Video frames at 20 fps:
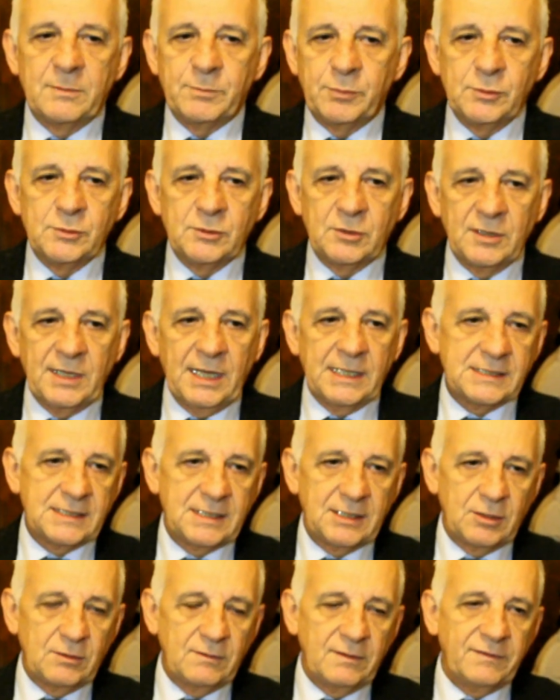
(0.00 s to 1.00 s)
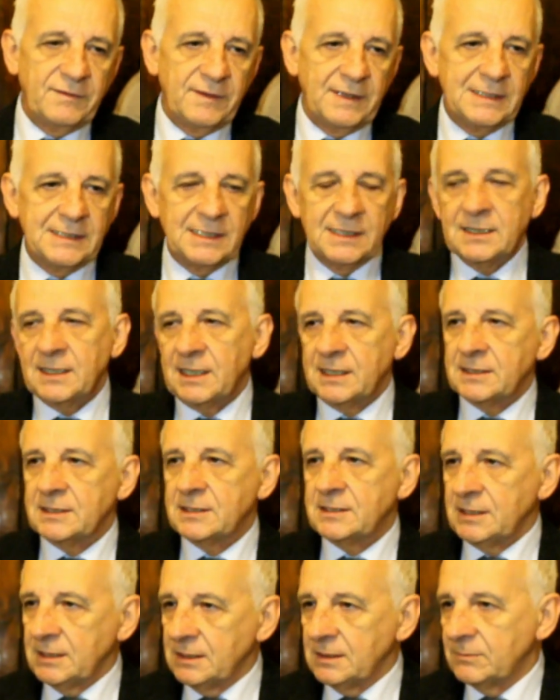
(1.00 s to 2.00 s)
il punto nascita nella Felta direi di
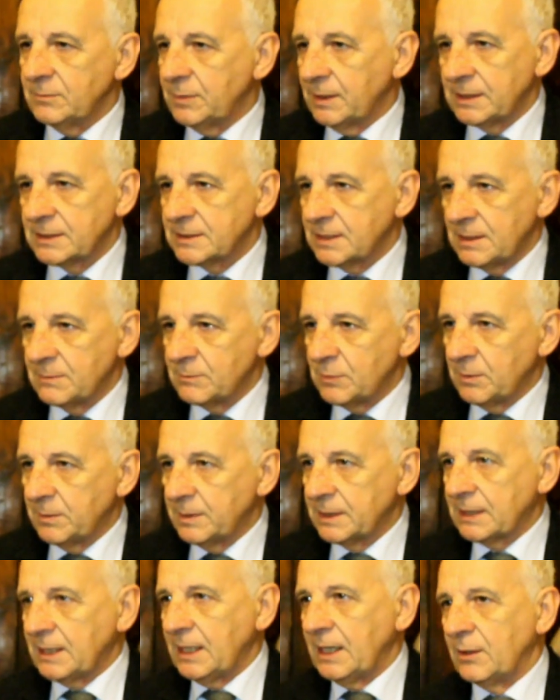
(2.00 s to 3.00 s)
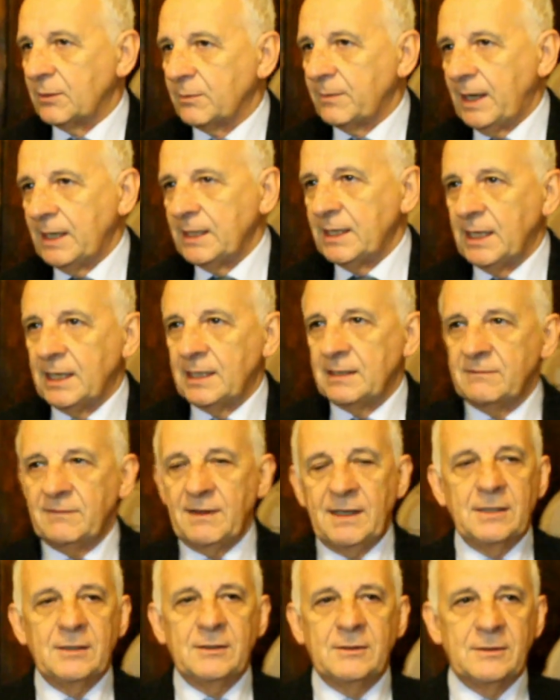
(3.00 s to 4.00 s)
sì per esempio perché ormai è a
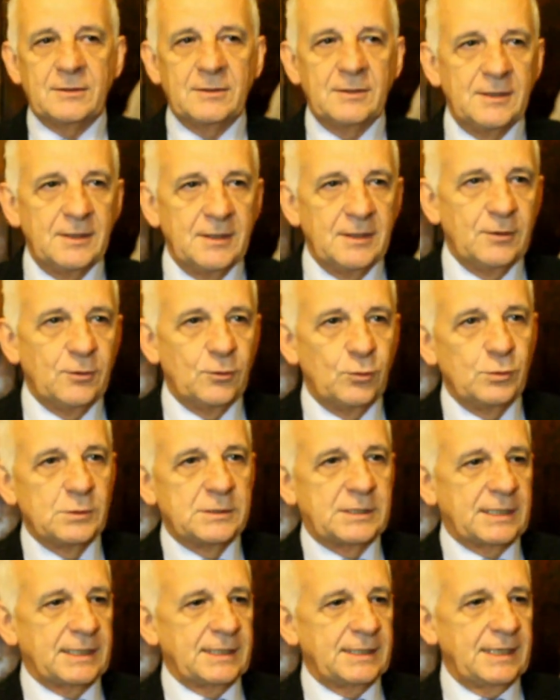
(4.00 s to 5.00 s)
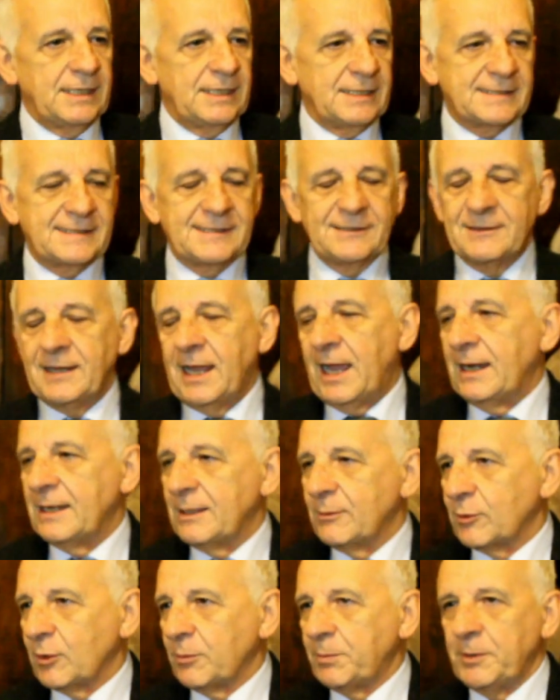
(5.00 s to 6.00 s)
livello ultra nazionale
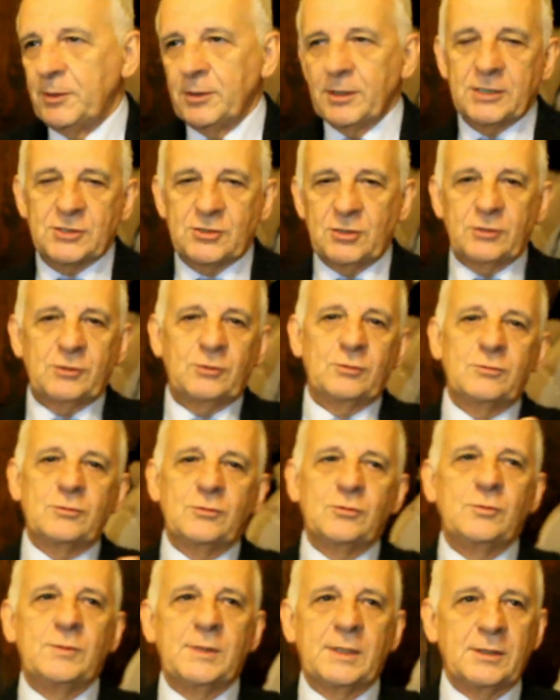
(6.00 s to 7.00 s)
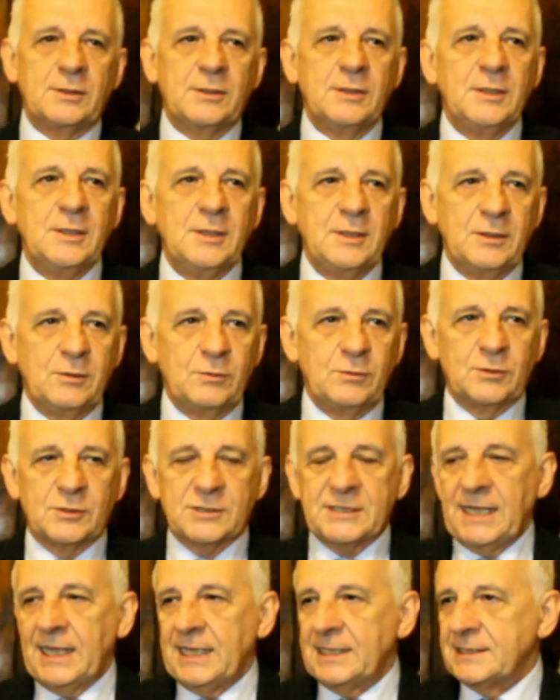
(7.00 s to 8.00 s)
europeo che è sotto un numero, un uno
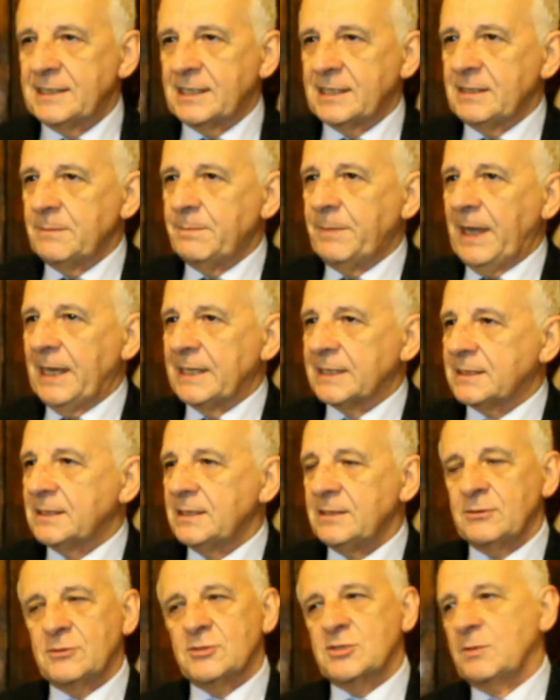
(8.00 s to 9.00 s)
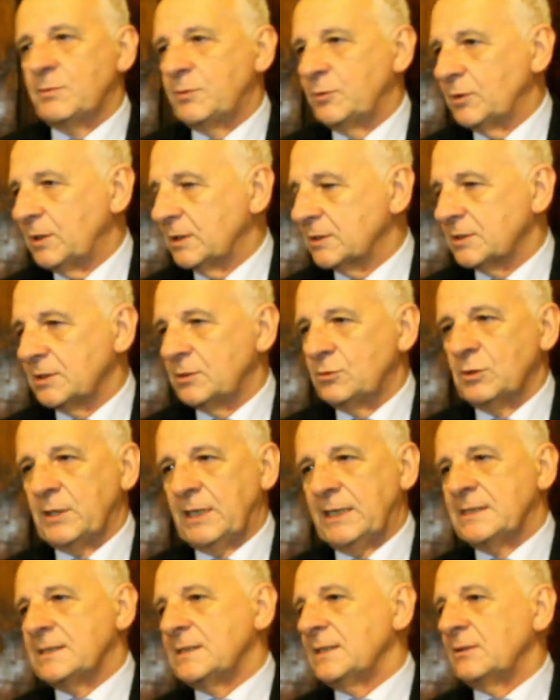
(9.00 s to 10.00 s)
standard di parti non c'è più la
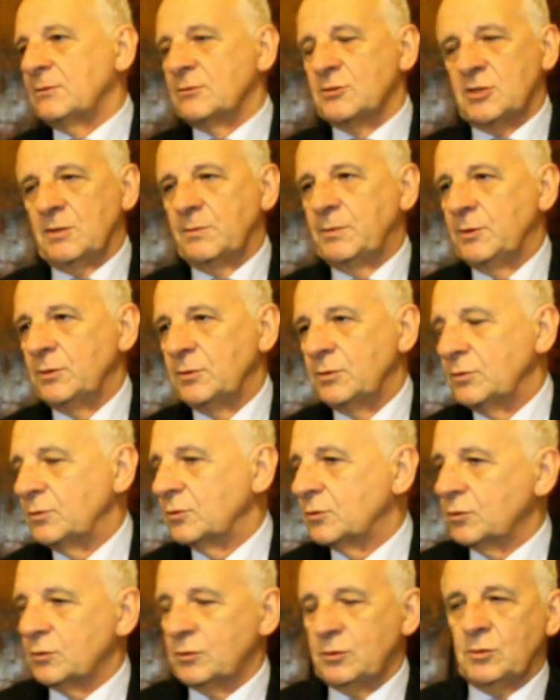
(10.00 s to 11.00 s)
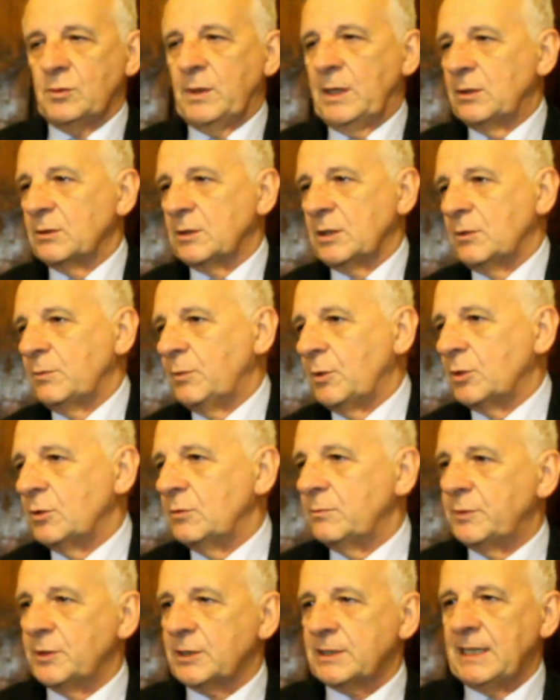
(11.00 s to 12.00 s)
sicurezza, non c'è più tutto quello che può
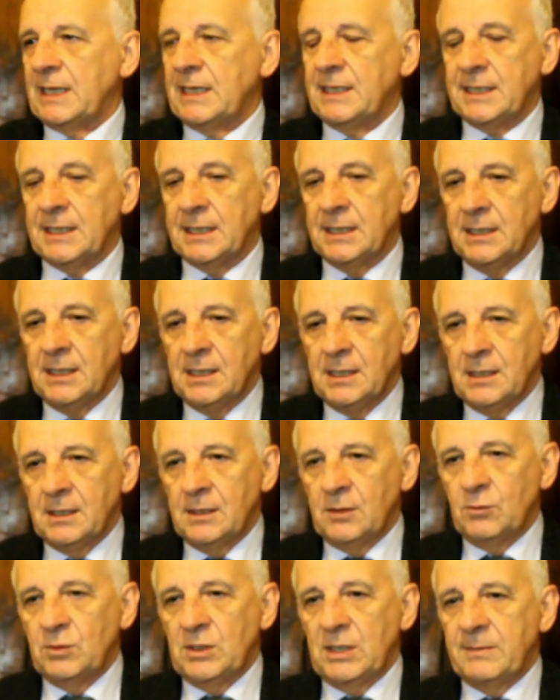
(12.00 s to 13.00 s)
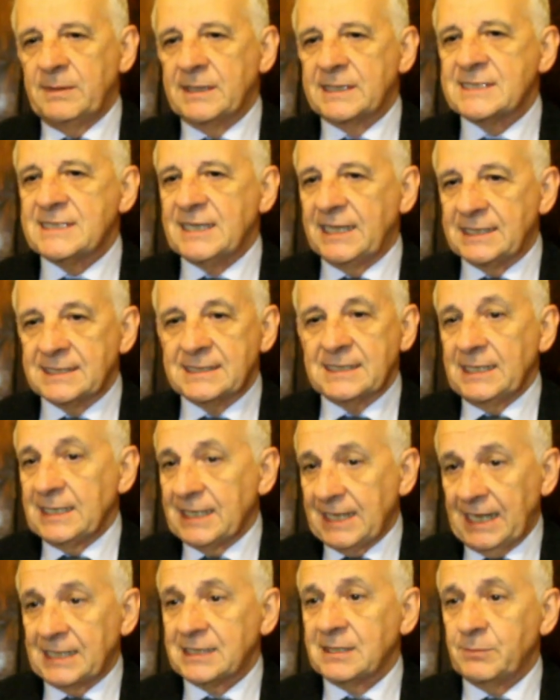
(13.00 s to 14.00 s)
comportare un'emergenza
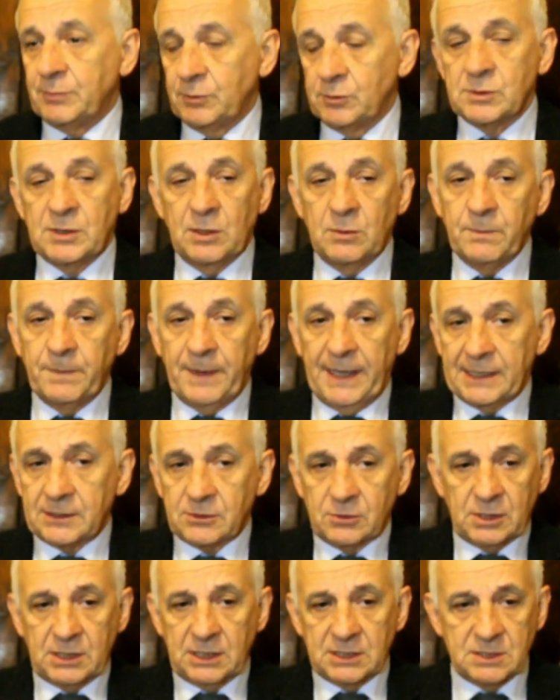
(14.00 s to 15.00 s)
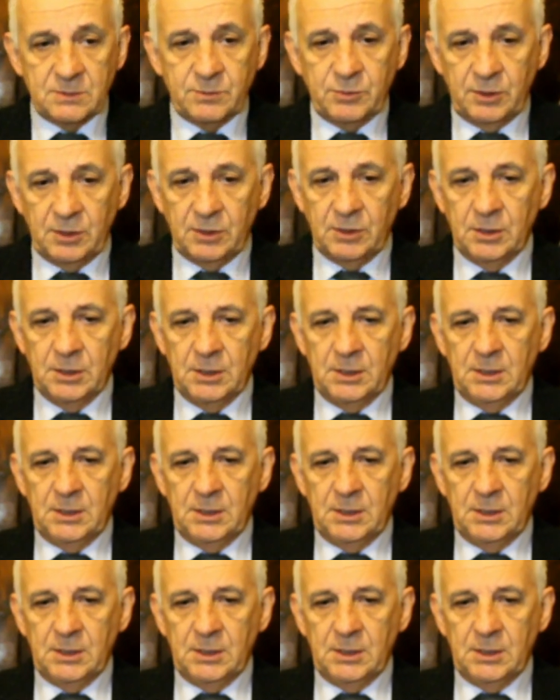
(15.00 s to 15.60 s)
legata appunto a un parto che si può